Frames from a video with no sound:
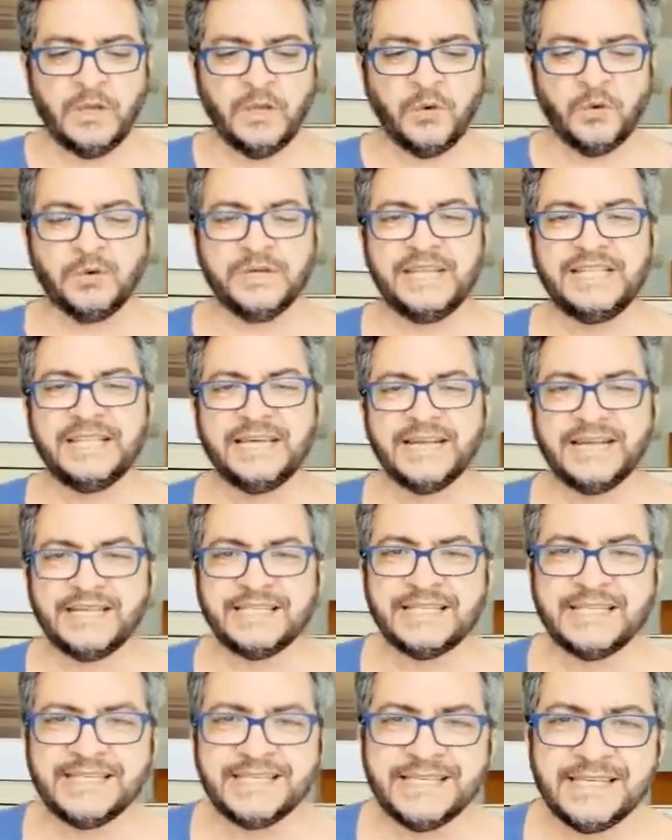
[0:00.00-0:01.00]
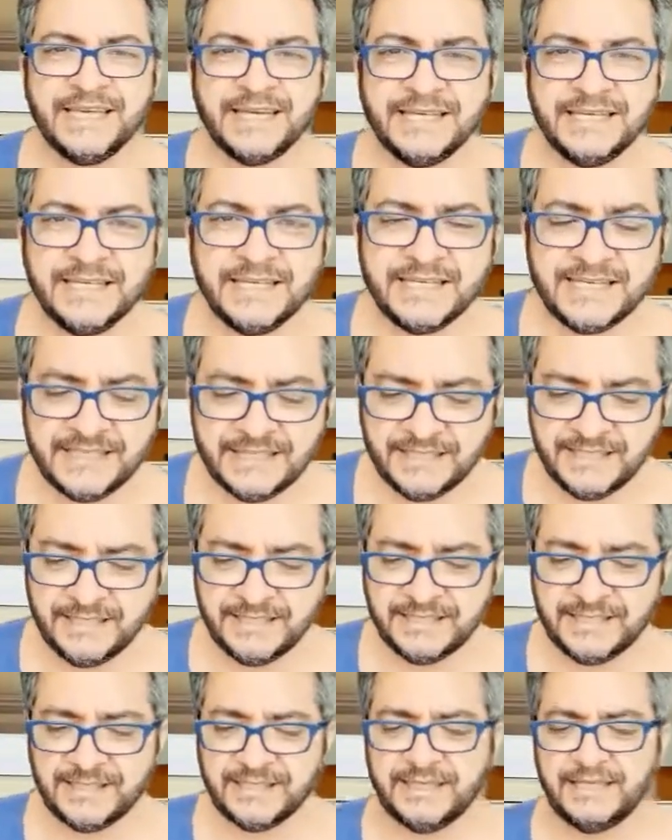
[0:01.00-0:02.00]
O que interessa dizer aí é o
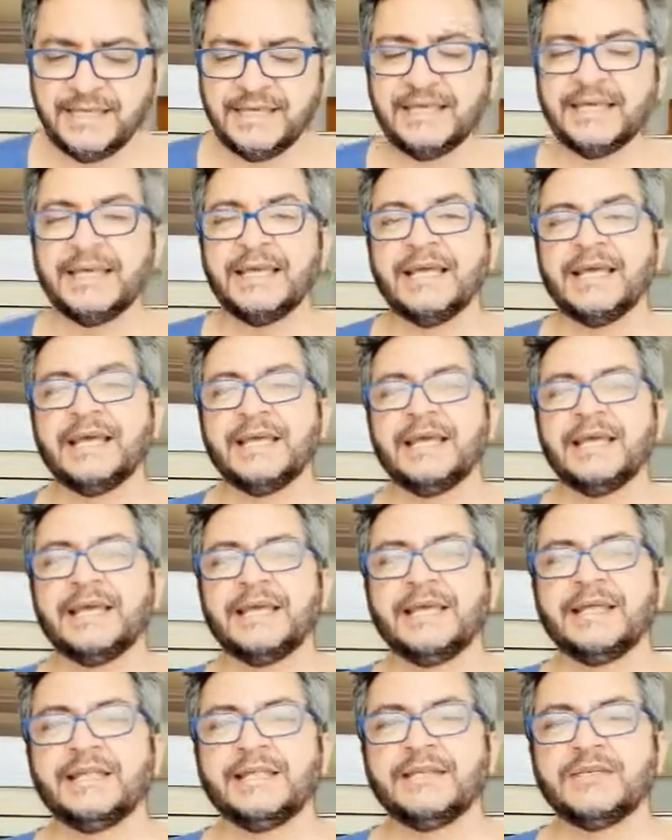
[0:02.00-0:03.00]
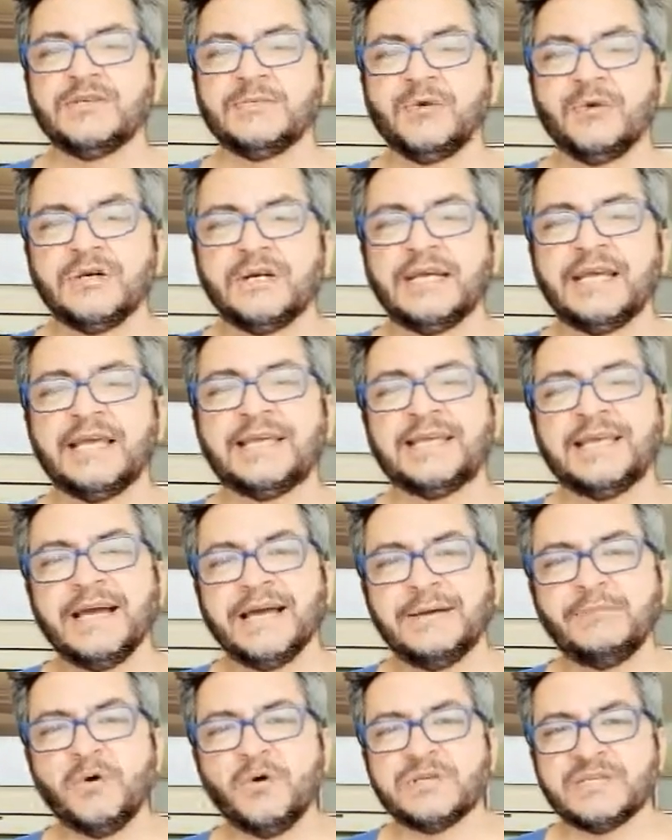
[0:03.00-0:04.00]
seguinte, que diz o Mohan, é que
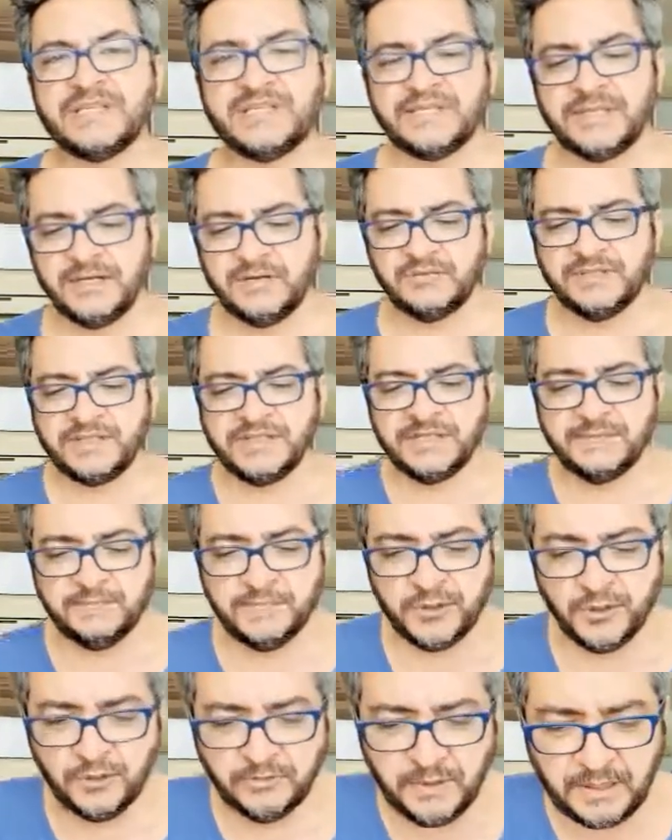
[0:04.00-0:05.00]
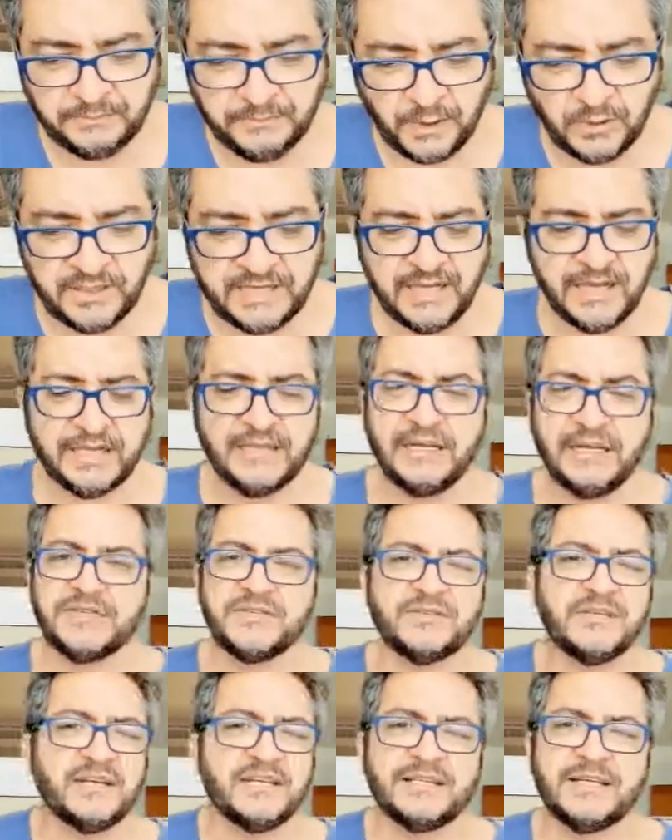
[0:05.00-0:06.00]
a emoção desempenhou um papel ligado à
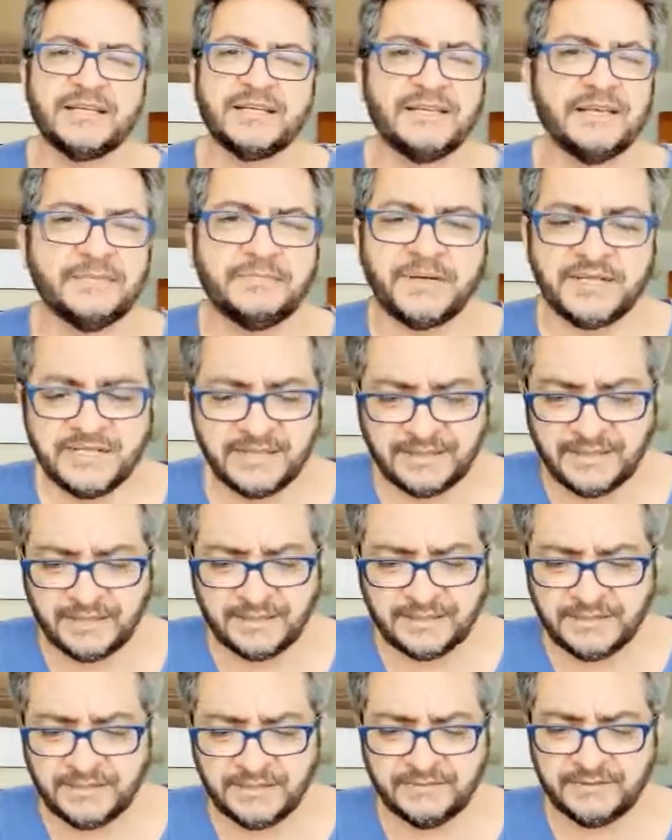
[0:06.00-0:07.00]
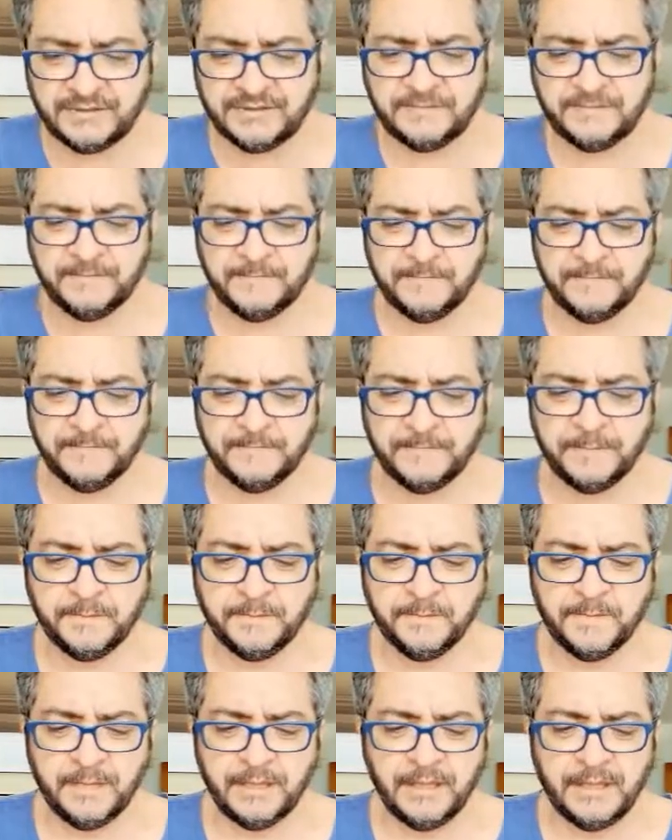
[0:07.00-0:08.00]
racionalidade representativa.
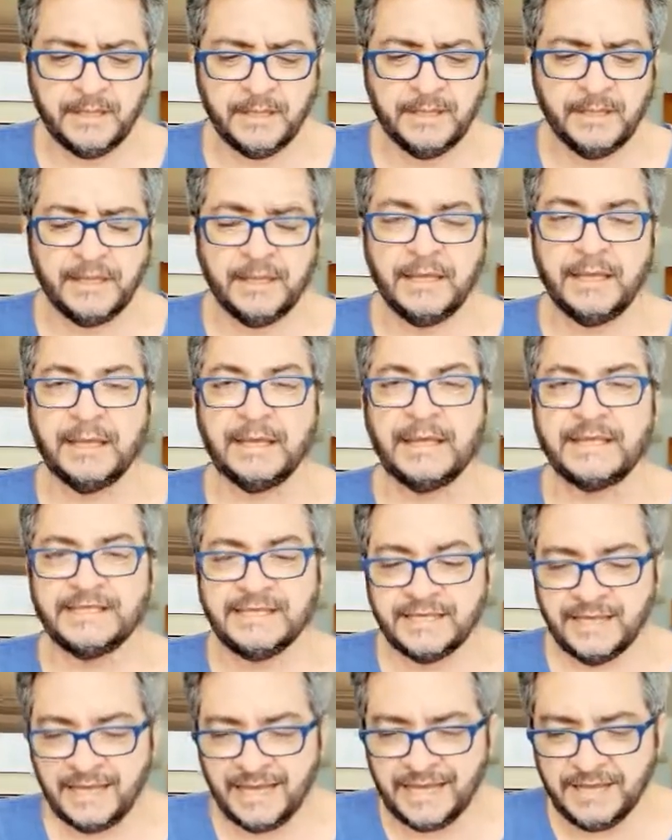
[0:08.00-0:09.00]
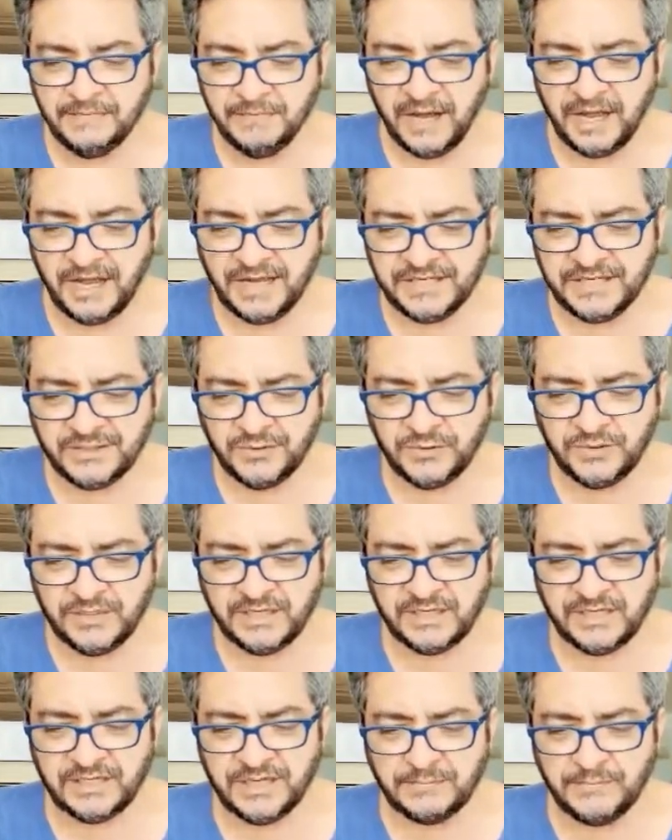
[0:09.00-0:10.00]
Quer dizer, a imagem do
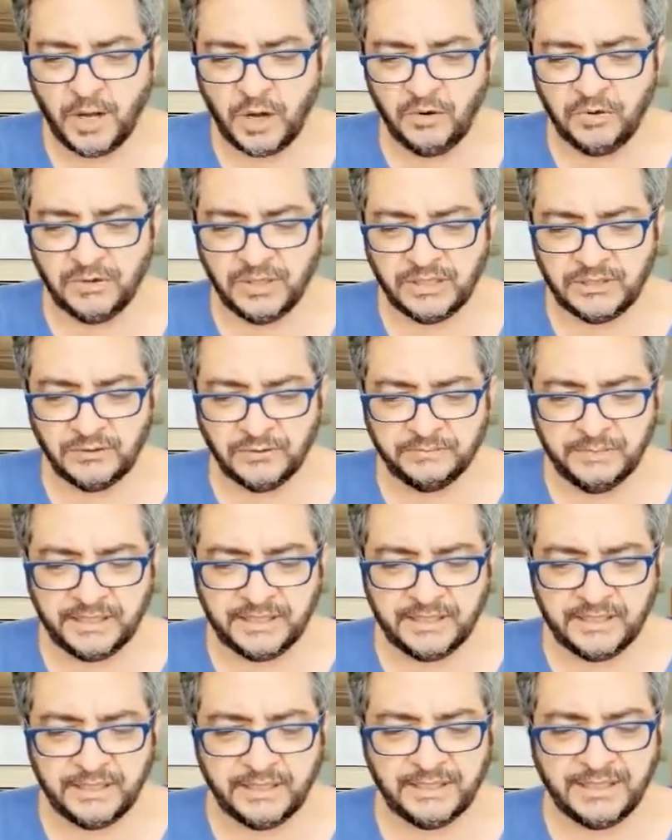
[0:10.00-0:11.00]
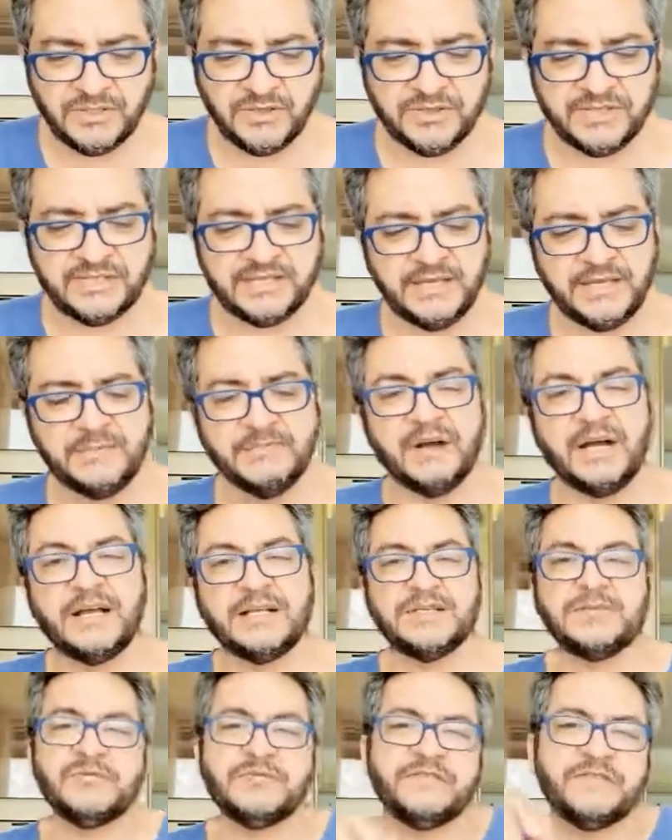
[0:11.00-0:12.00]
grande abarroando o pequeno associa a
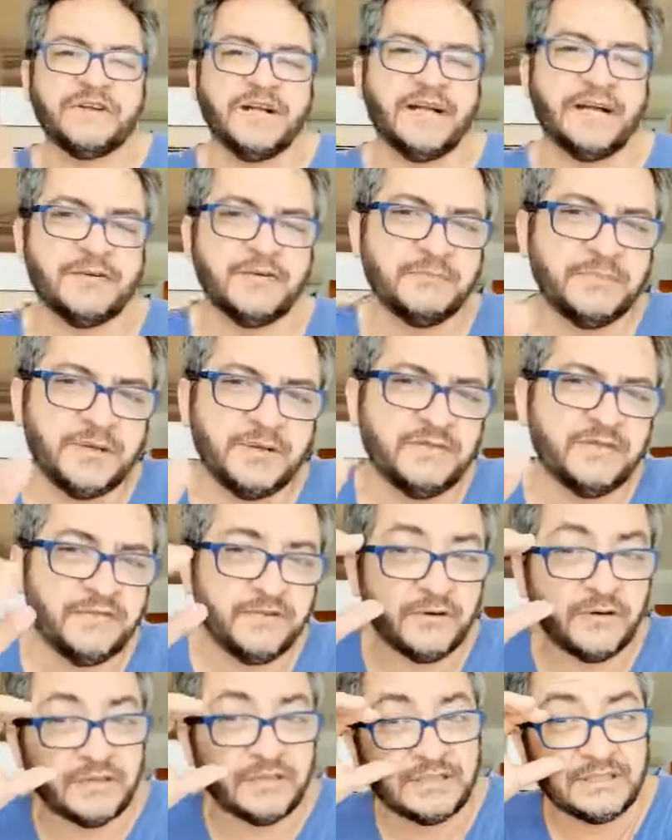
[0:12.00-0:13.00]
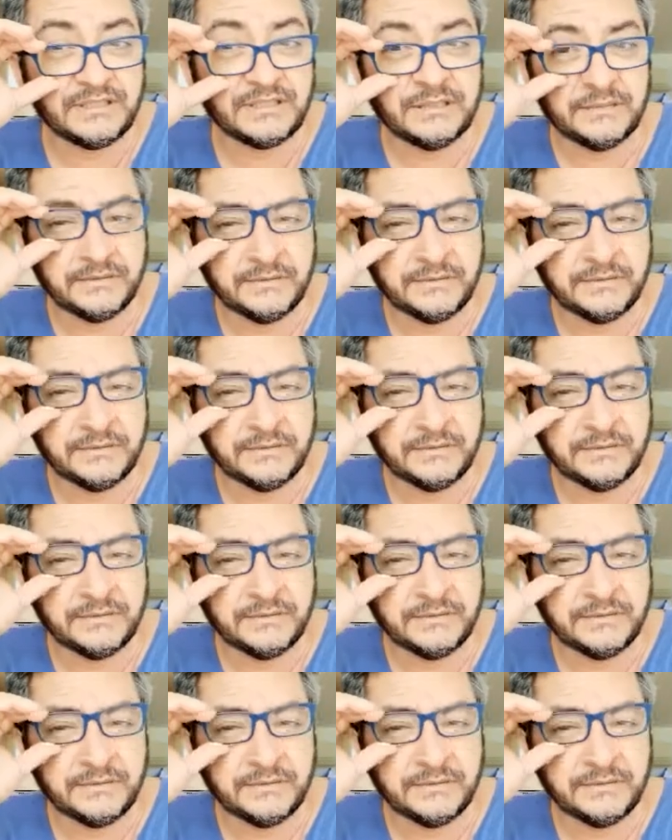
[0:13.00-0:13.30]
imagem do fraco pelo forte.